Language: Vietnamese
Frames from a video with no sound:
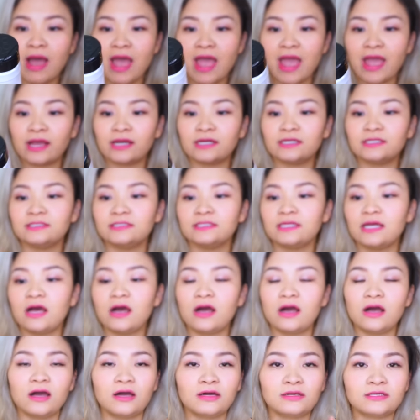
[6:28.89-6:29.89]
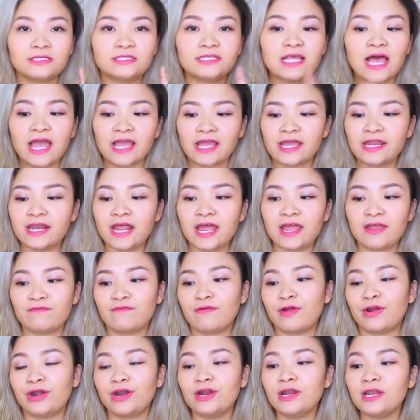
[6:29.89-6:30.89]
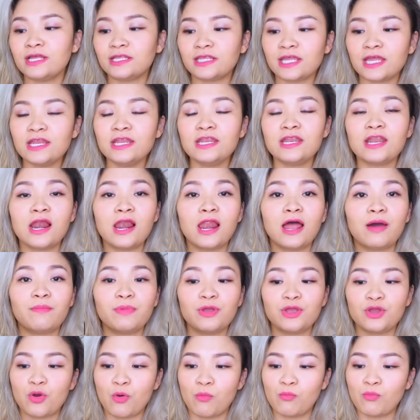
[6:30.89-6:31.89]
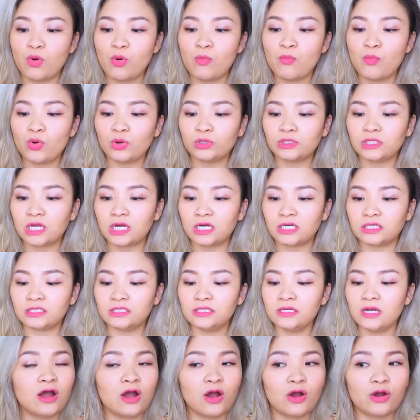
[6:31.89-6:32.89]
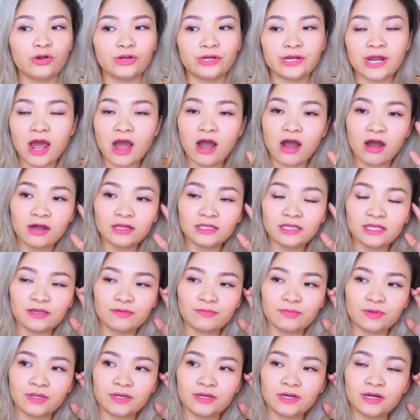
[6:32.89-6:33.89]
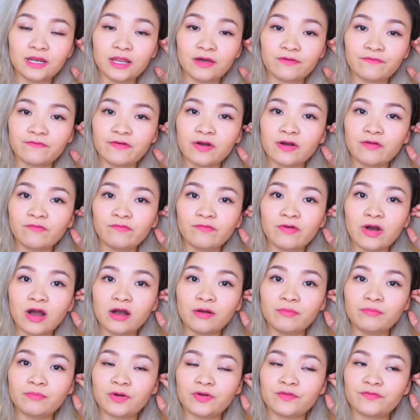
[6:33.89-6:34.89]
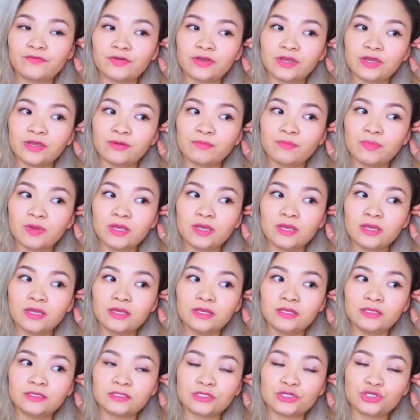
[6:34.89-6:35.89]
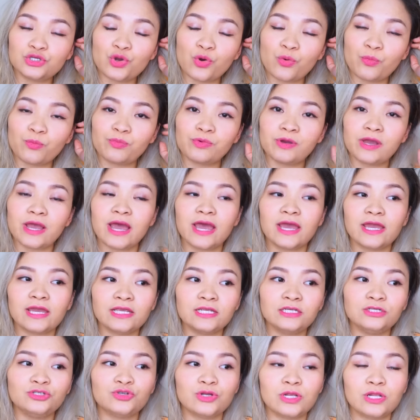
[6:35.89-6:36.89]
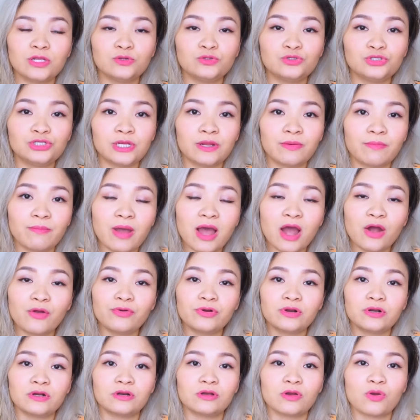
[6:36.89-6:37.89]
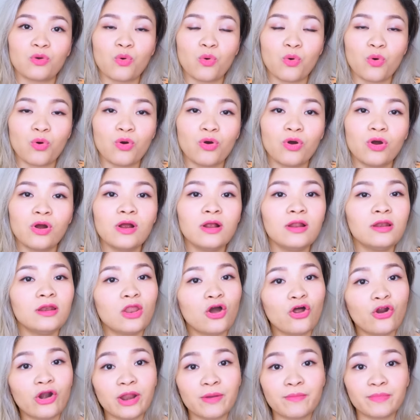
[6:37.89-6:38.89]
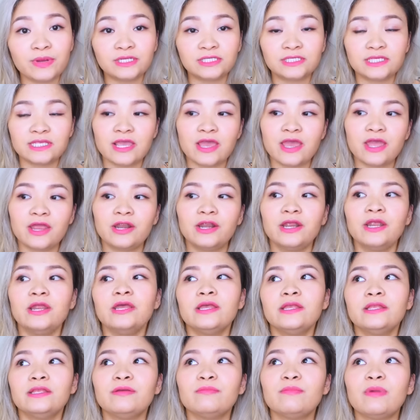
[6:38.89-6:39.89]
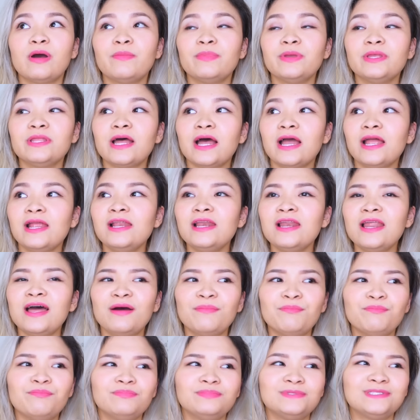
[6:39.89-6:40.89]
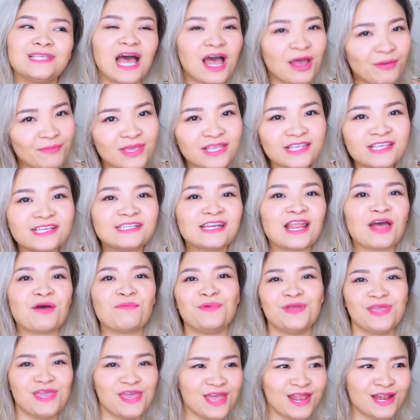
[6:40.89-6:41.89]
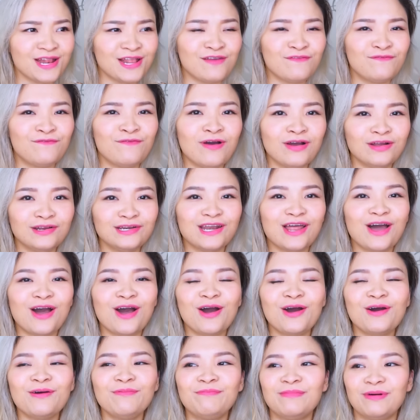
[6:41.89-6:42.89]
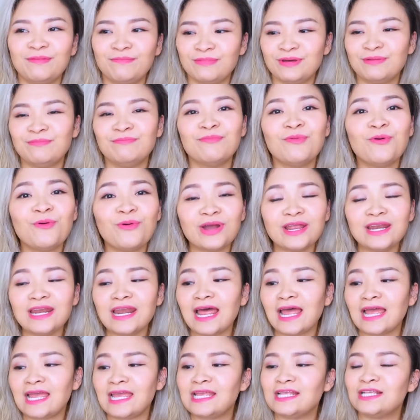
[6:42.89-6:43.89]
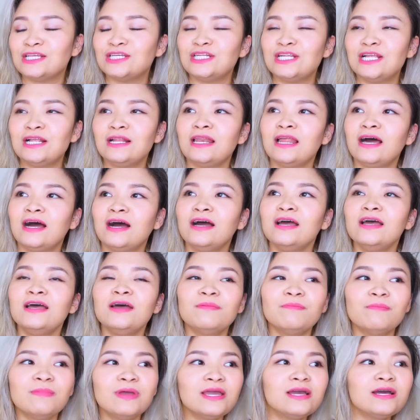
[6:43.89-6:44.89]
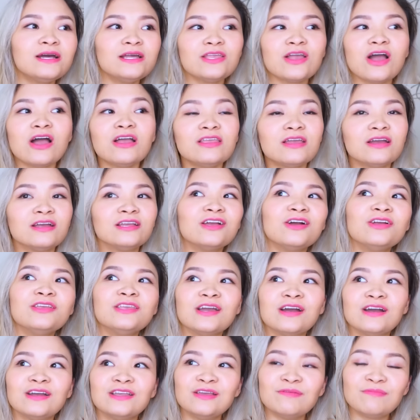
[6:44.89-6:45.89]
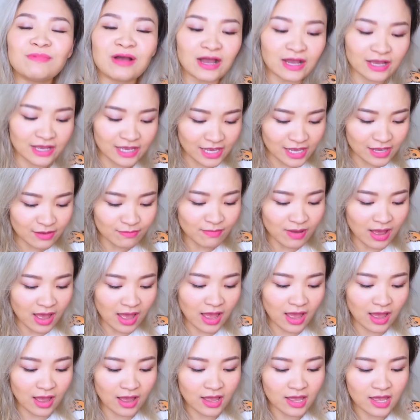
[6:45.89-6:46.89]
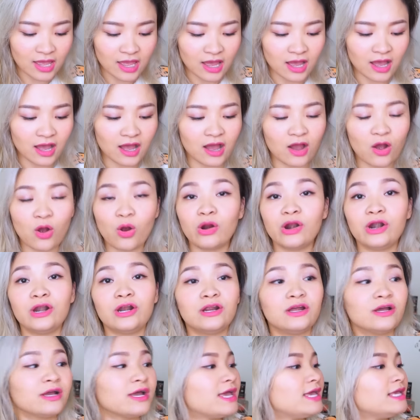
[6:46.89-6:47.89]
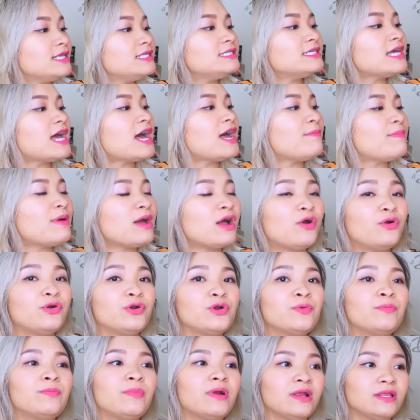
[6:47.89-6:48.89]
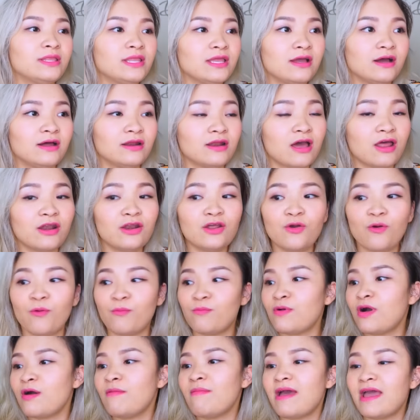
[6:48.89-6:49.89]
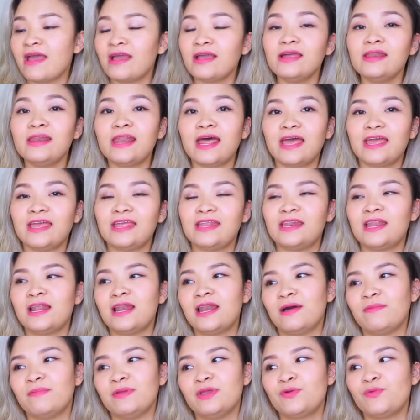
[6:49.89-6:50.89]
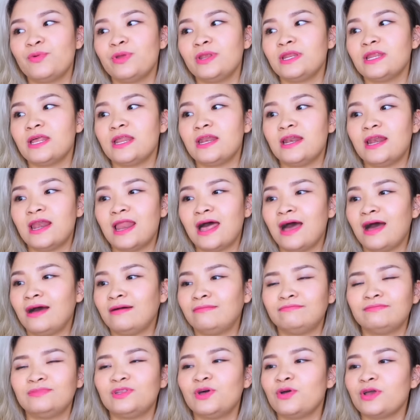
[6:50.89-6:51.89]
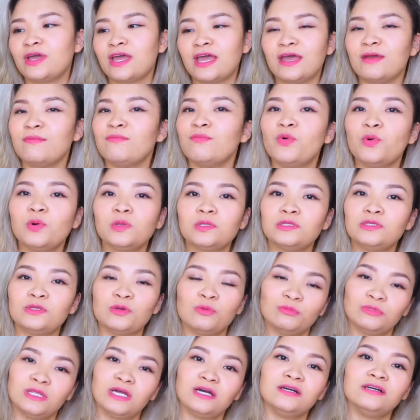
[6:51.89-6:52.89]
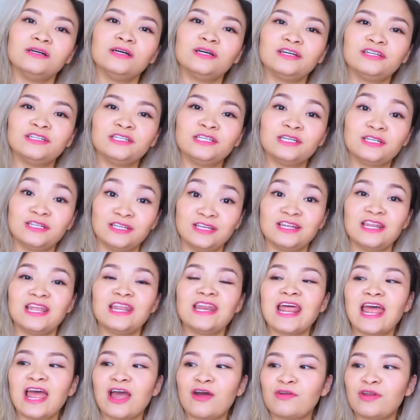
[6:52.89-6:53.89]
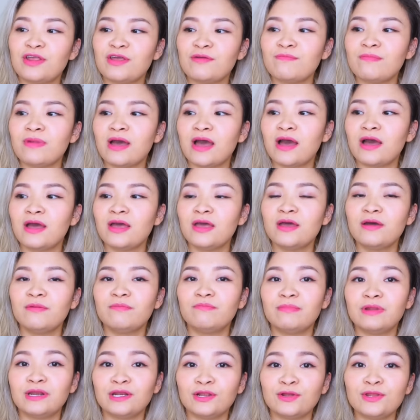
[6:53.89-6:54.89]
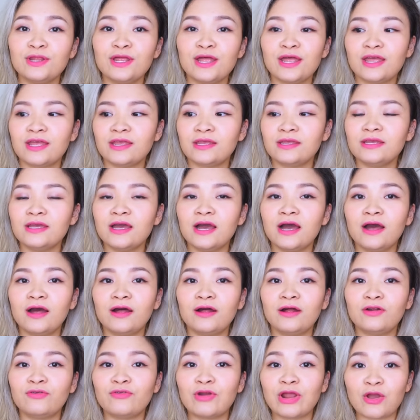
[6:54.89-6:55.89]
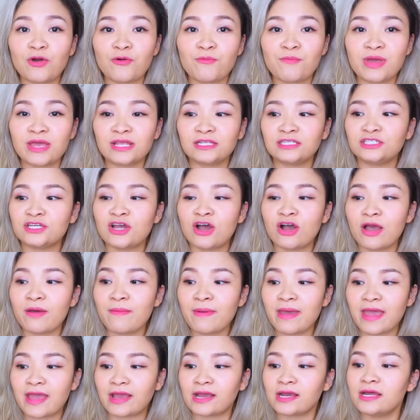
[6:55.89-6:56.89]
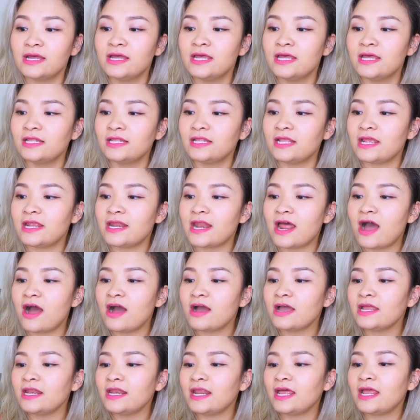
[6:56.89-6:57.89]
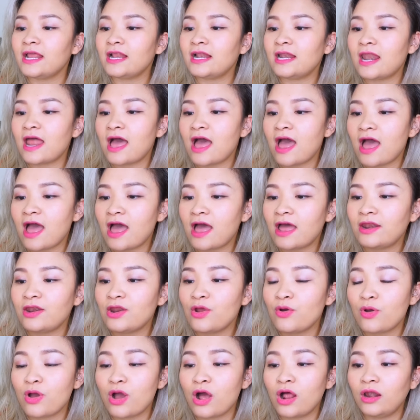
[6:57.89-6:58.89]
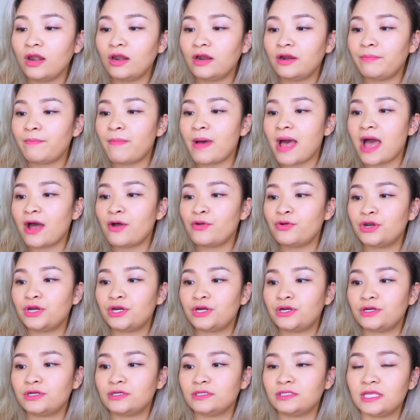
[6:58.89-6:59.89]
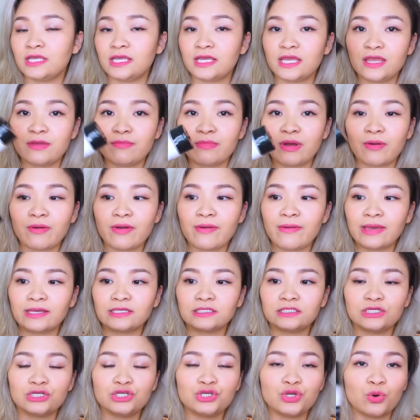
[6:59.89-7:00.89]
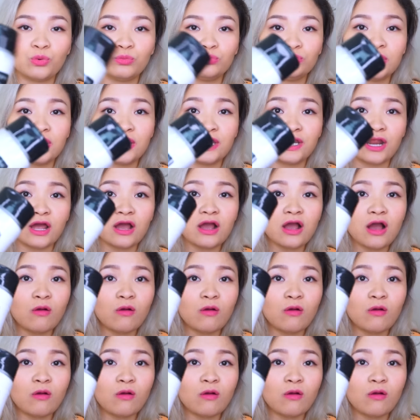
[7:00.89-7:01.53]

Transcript: bạn uh, xài cái này và rất là thích nên là Bi cũng muốn mua thử Hồi đó thì Bi rất là phân vân bởi vì Bi sử dụng cái Translucent Powder của Laura Mercier Nhưng mà Bi thấy là xài biết chừng nào mới hết cái phấn đó mà mình mua cái này cho nên là Bi cứ do dự do dự nhưng mà khi mà à, order cái chai Bioderma thì ở đó nó cũng có bán cái này nên là Bi quyết định là thôi kệ mua dùng thử coi ờ, như, như thế nào để mà mình có thể uh, recommend cho các bạn thì đó cái này là No Color Powder thì khi mà các bạn sử dụng thì nó